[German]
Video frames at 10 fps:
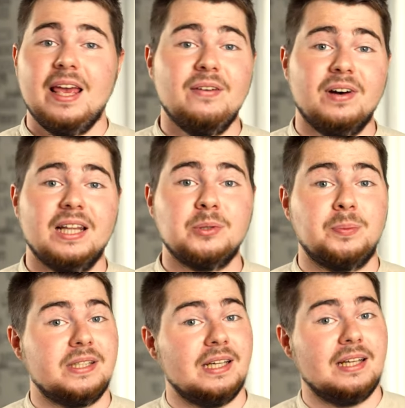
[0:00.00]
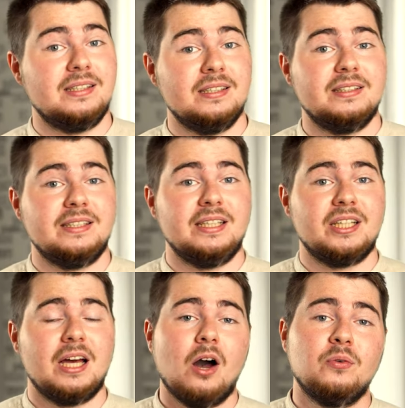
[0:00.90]
Eva Lam spezialisiert
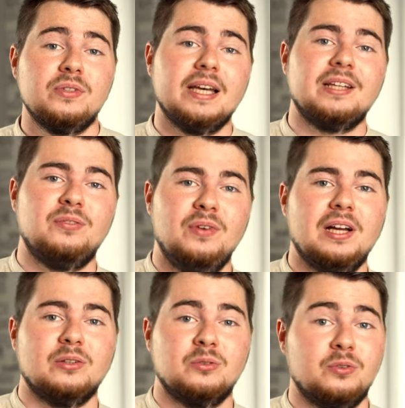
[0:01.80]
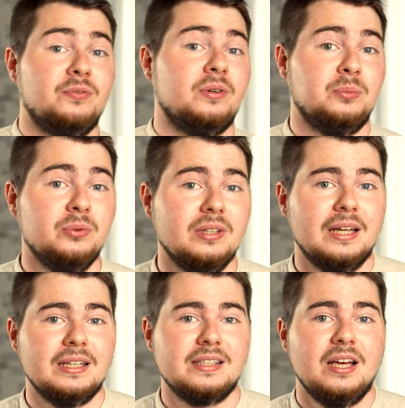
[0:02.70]
sich auf die Entwicklung von
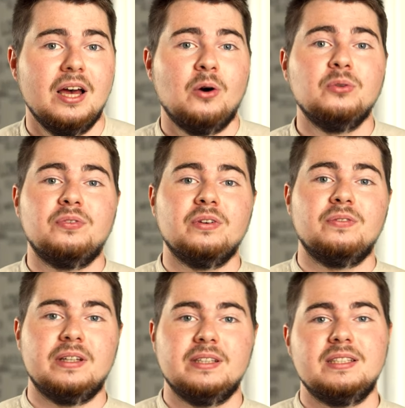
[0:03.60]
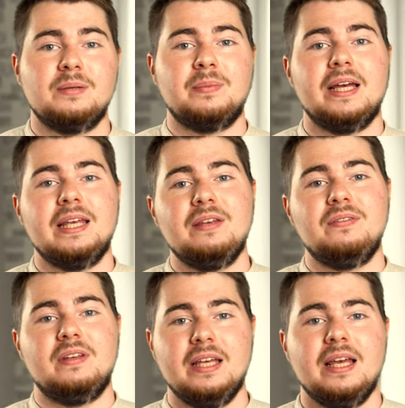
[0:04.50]
Verbundglas und verwendet dabei
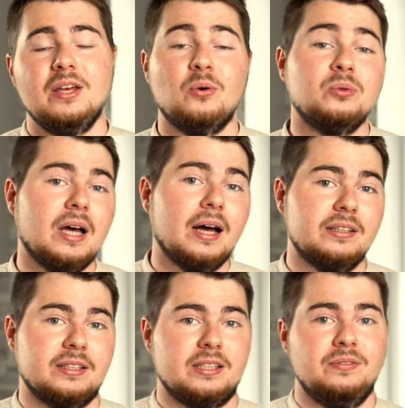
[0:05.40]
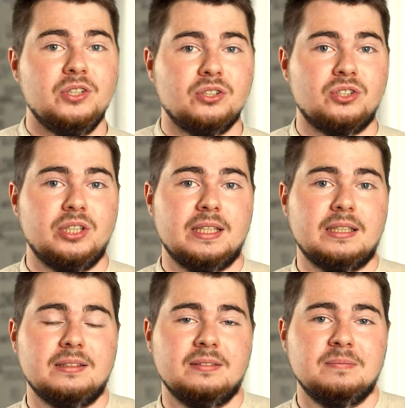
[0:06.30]
EVA und andere
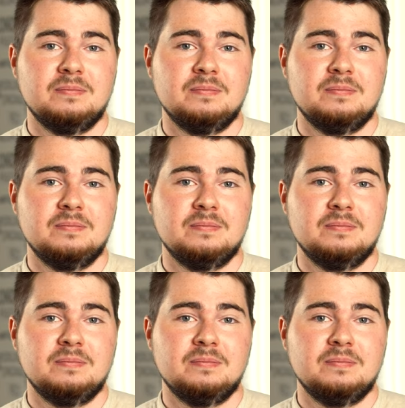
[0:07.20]
Zwischenschichten.